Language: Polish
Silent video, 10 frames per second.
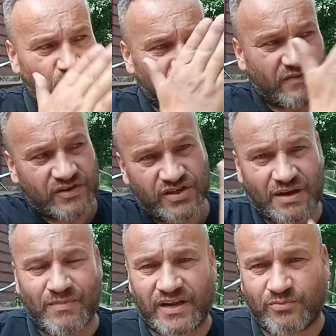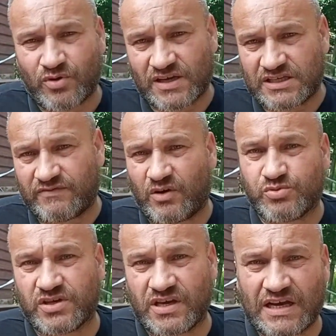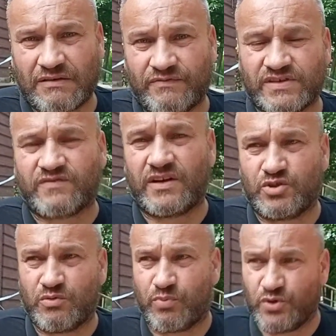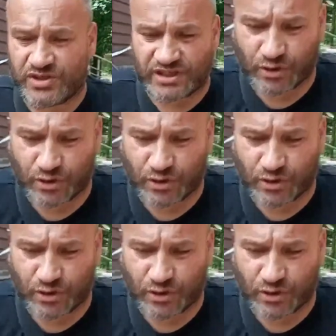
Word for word: Ponieważ jak Marek pokazywał, przyjechała, wezwaliśmy policję